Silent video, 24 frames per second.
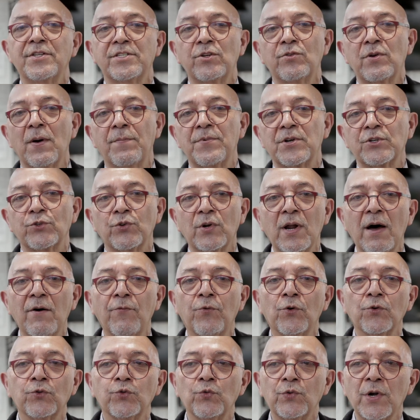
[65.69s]
de ser una persona
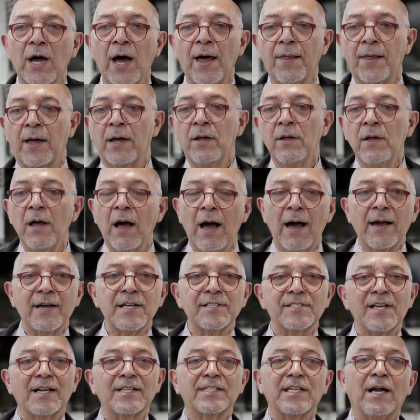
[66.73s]
afortunada. Hay
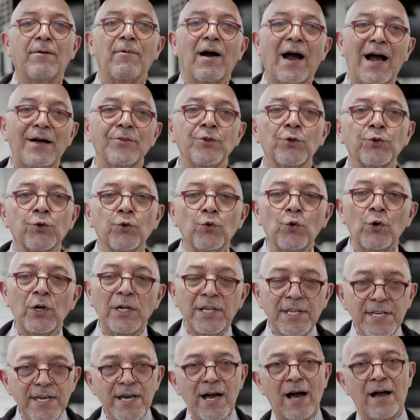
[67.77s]
que estar trabajando todo
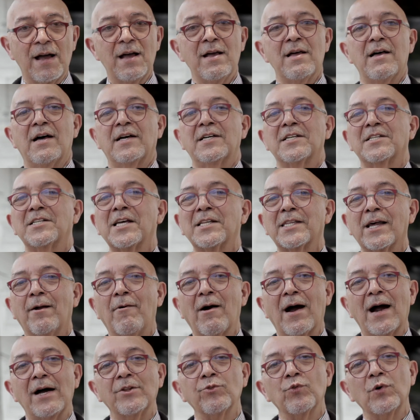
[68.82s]
el día, hay que estar
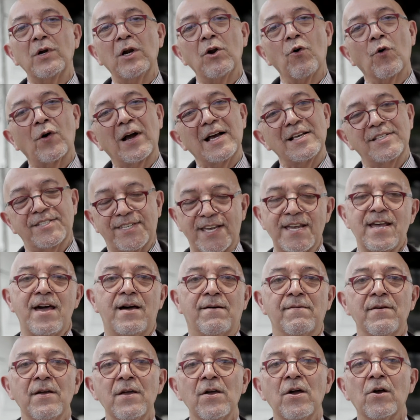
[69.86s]
trabajando en lo que
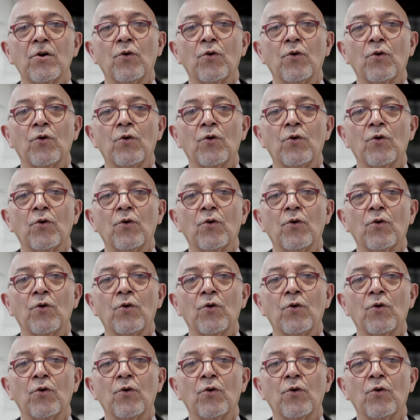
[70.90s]
sea,